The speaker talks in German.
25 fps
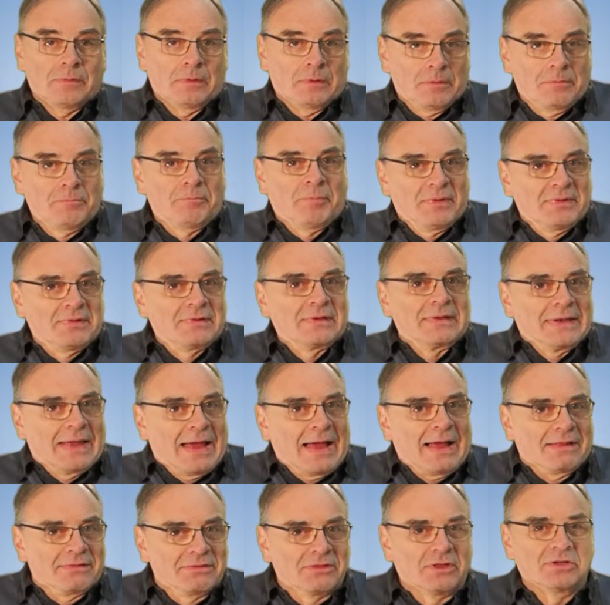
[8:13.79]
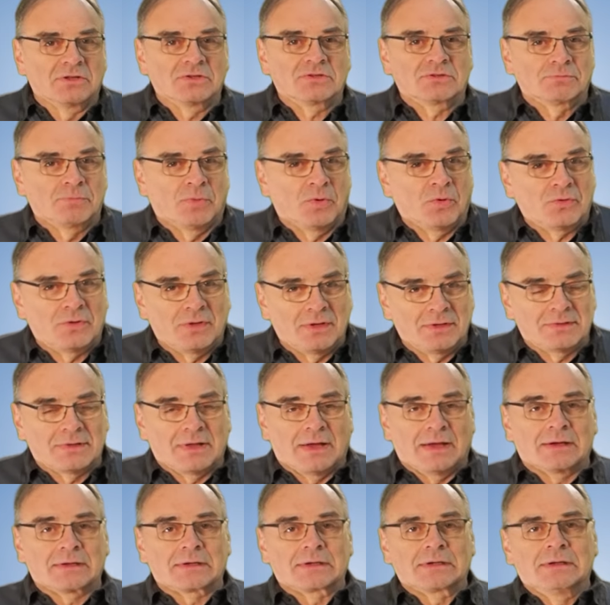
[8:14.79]
ein bisschen anders, möchte ich
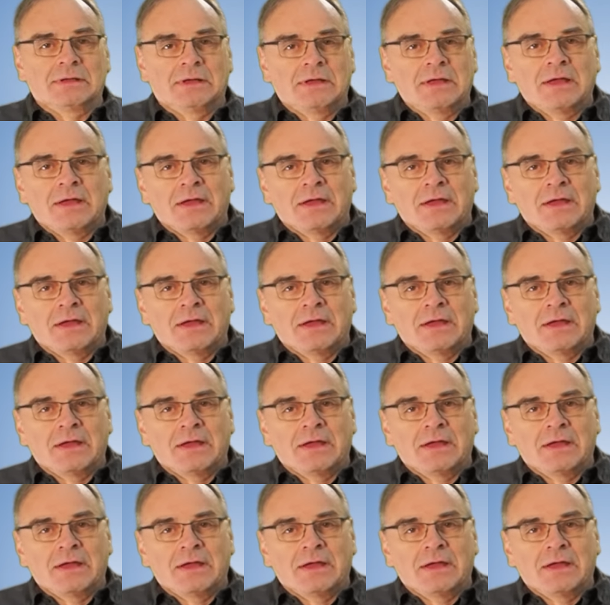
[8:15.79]
sagen,